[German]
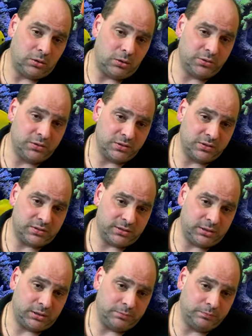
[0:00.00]
Und
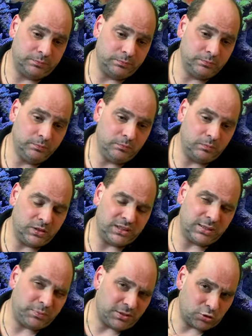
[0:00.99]
ähm,
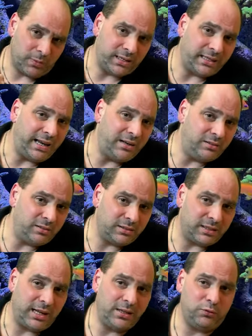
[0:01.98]
ich gebe da schon mal einen kleinen,
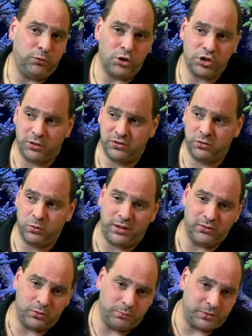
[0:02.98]
eine kleine Vorschau zu.
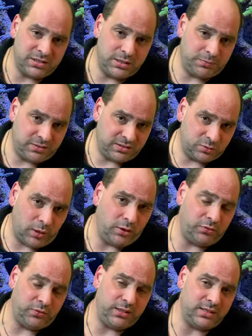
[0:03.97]
Also im Prinzip sieht so
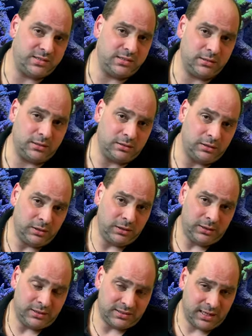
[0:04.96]
aus, wie jetzt hier
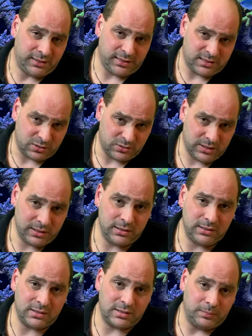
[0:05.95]
seitlich zu sehen
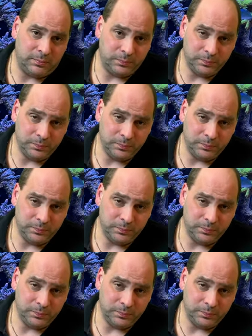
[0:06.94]
ist.